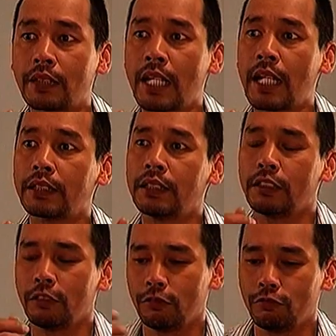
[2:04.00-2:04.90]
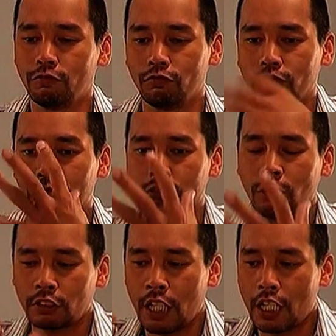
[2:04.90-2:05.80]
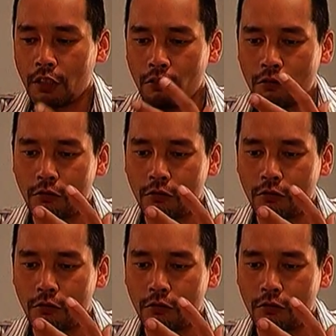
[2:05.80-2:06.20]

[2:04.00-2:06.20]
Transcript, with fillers: กฉากที่น้องตากเขา